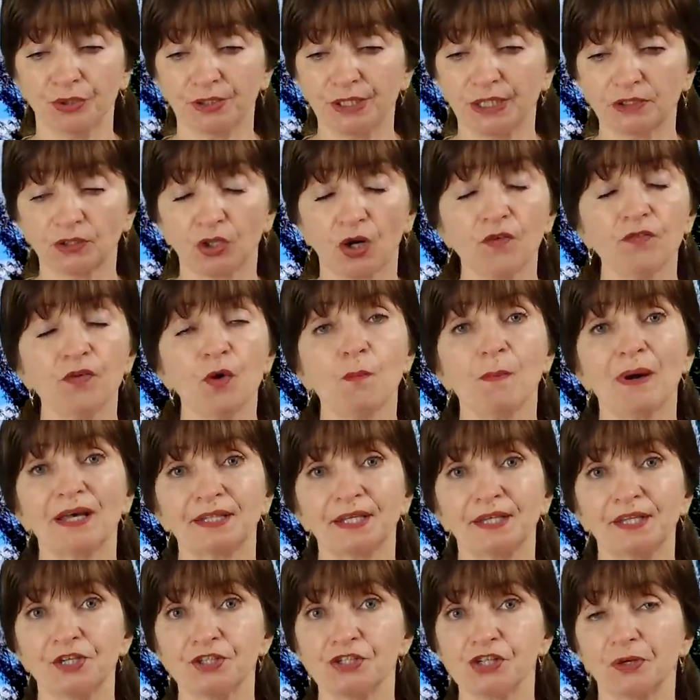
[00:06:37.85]
Dodatkowo
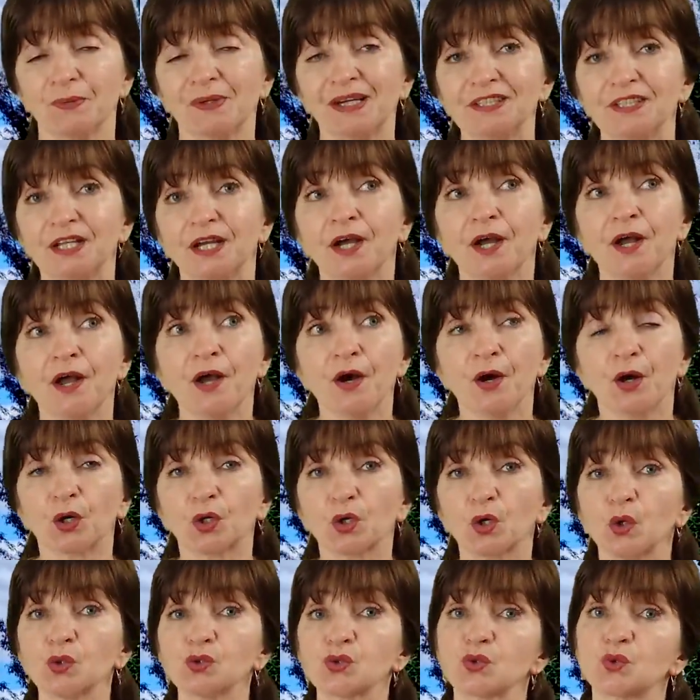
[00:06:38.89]
ma takie działanie
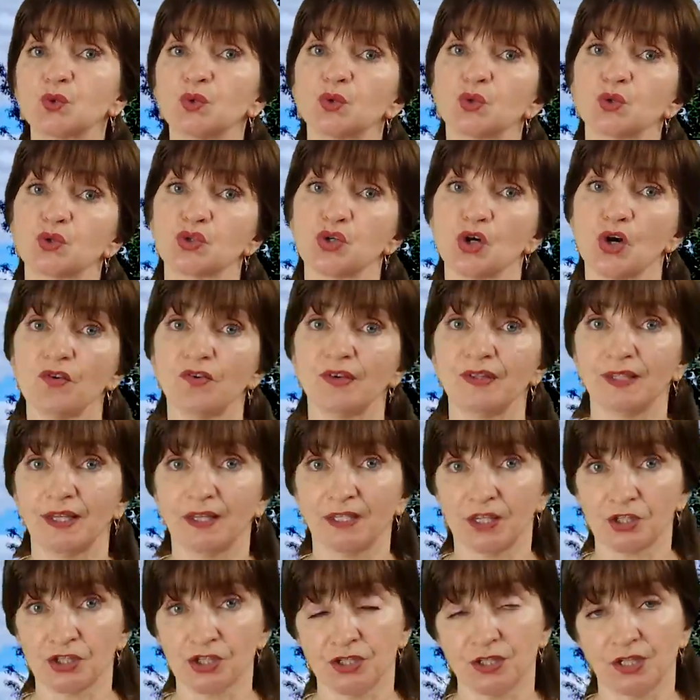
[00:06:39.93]
rozkurczowe
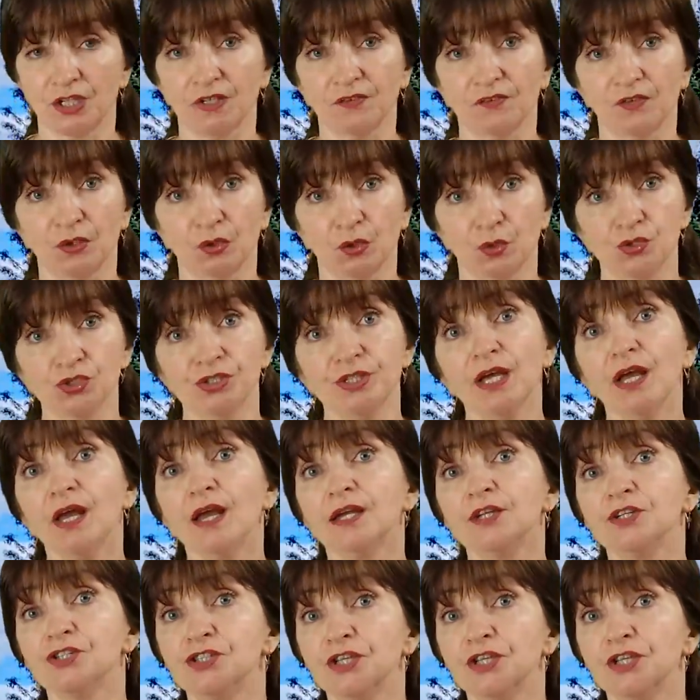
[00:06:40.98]
na naczynia krwionośne,